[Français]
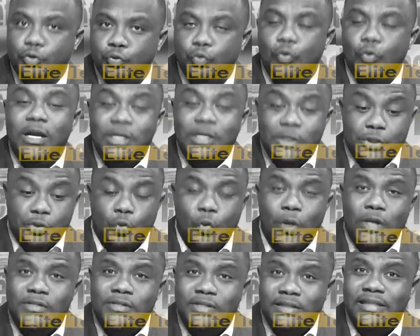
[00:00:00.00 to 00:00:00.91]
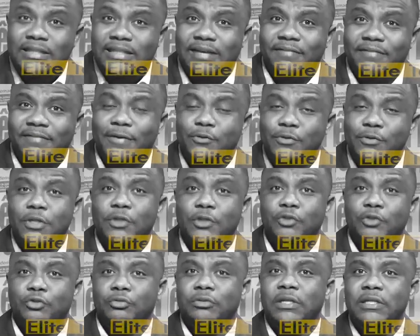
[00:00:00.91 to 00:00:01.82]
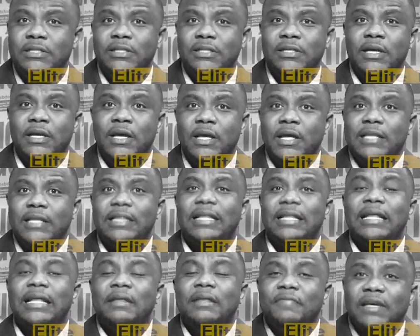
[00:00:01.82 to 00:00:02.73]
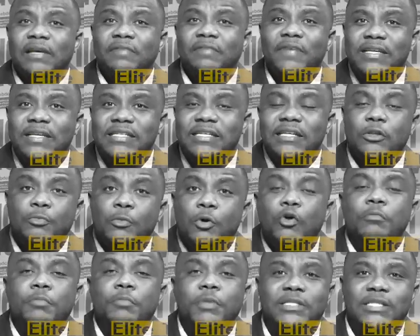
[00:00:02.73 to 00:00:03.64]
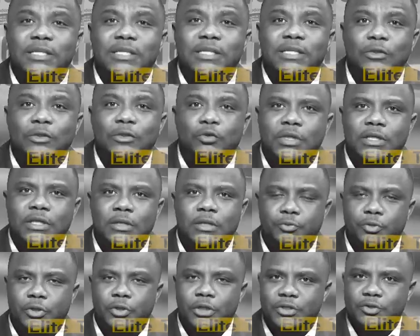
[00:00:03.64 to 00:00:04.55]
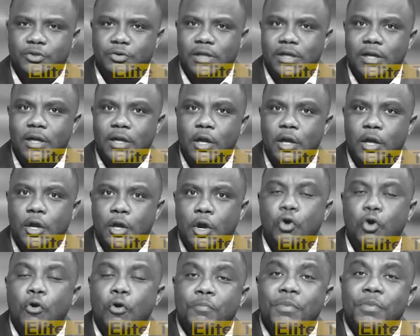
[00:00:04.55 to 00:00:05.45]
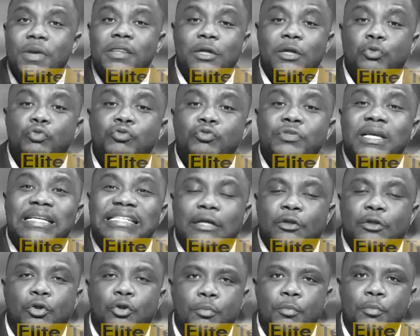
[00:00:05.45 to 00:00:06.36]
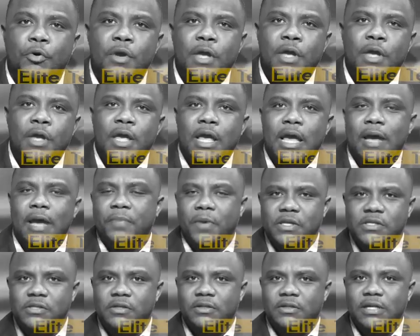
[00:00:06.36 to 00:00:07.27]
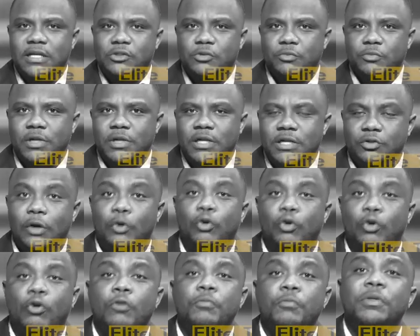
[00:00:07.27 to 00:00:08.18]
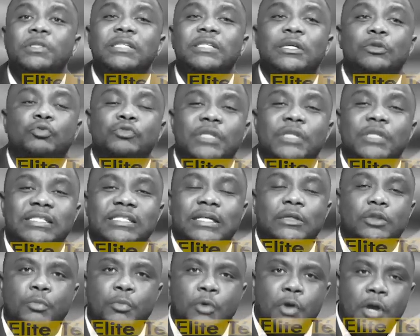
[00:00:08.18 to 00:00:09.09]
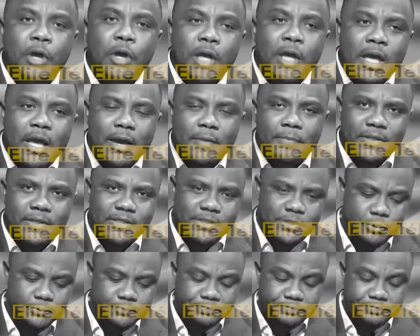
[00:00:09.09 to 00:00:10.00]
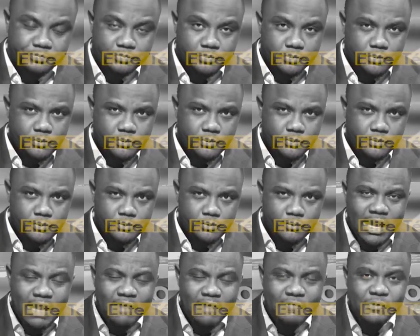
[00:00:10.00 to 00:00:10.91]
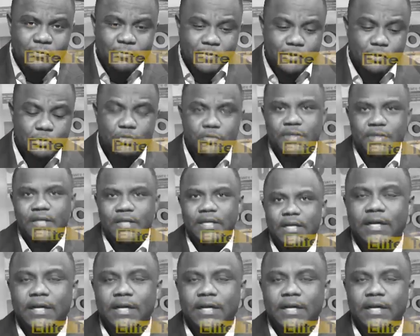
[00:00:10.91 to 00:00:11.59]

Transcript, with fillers: En tout cas, je crois que c'est un travail aussi des journalistes d'aller vérifier exactement combien ça touche un député national, combien ça touche exactement un président de l'Assemblée nationale, combien ça touche exactement un président, un vice-président du